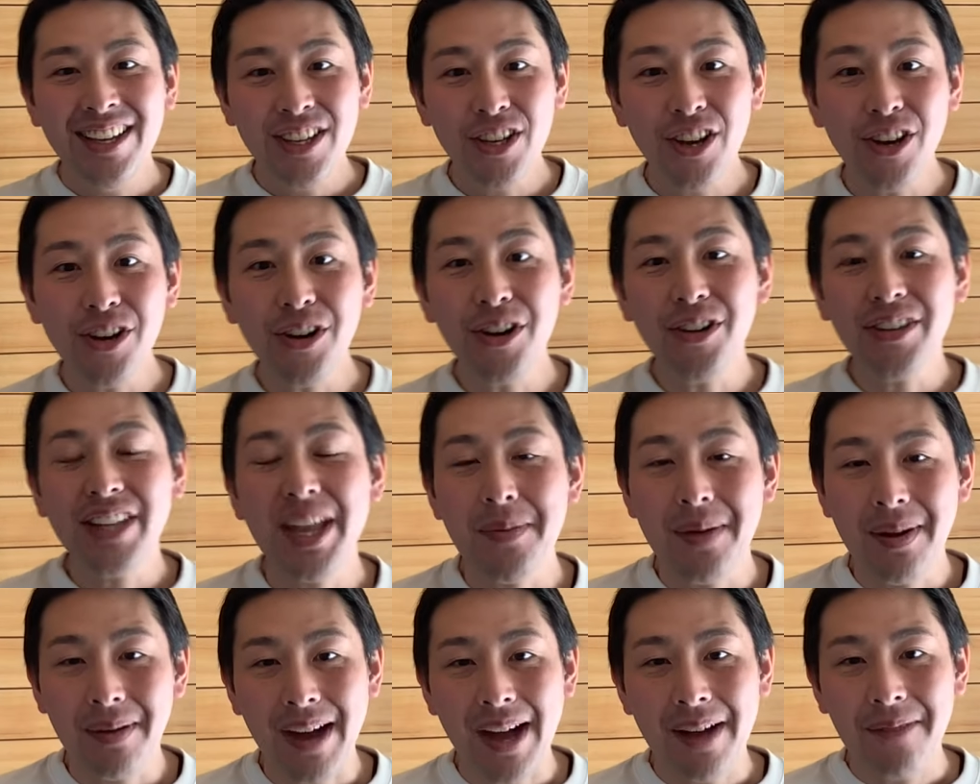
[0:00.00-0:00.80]
今日の
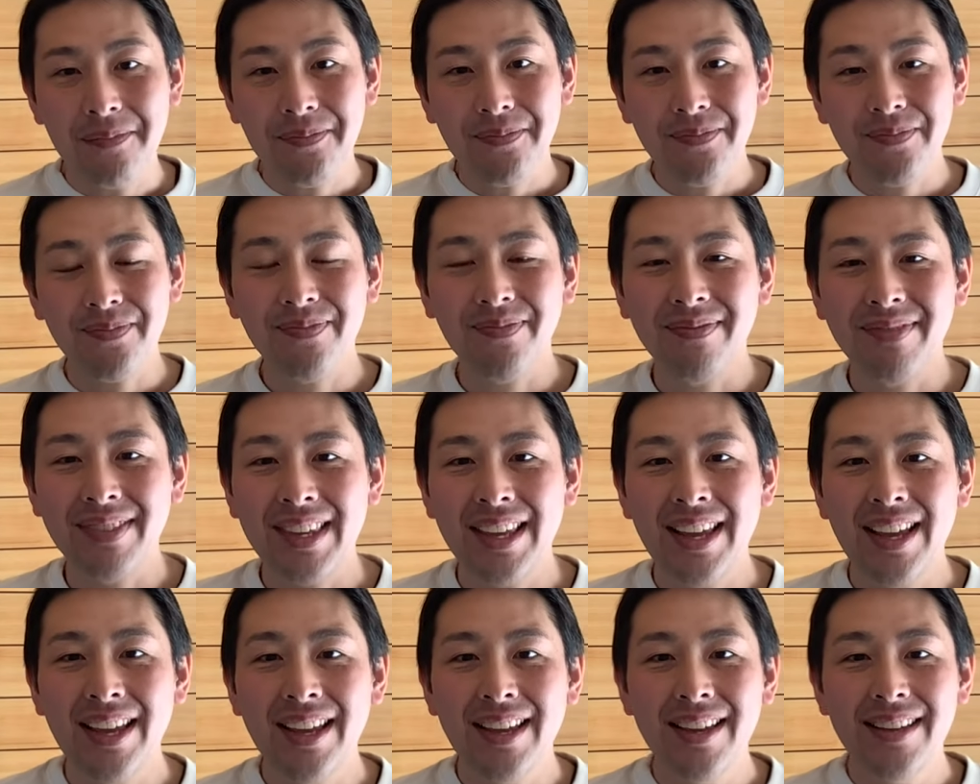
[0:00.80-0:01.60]
テーマは、
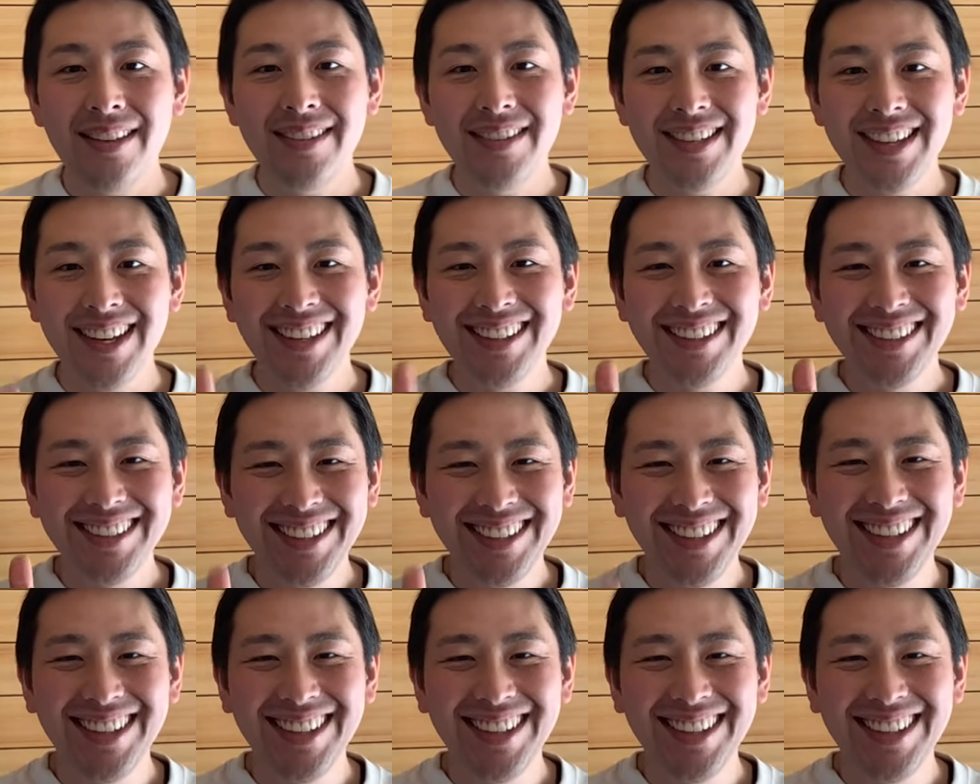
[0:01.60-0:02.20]
じゃん、